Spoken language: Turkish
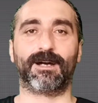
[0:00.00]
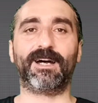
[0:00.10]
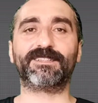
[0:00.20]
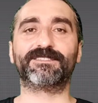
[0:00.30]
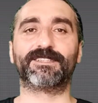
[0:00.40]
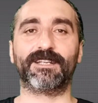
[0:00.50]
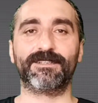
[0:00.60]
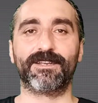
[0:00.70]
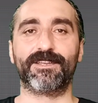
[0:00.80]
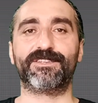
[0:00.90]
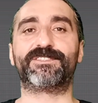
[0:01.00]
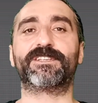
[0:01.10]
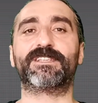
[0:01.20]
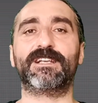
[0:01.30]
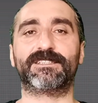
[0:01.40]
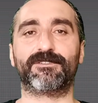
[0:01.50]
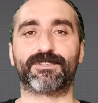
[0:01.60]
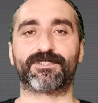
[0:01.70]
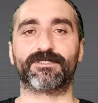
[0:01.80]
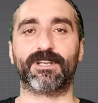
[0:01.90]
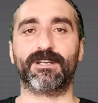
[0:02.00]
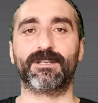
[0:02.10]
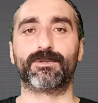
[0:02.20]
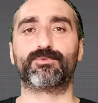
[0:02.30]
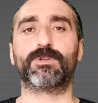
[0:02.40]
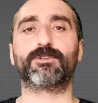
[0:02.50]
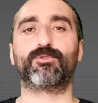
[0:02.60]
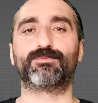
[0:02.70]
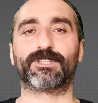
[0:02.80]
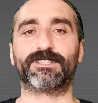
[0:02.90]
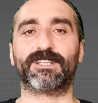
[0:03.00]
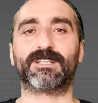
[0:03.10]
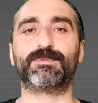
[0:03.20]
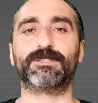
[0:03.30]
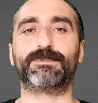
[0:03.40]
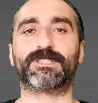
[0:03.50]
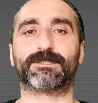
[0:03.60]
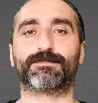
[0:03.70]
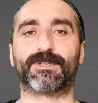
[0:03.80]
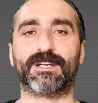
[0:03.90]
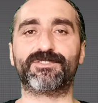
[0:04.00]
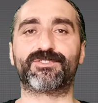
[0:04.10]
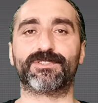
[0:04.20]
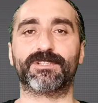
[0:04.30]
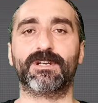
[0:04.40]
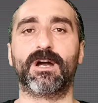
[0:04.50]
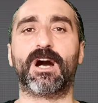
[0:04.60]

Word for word: Ardından İstiklal Savaşı'nda Yunan komutanının arabada bırakıp kaçtığı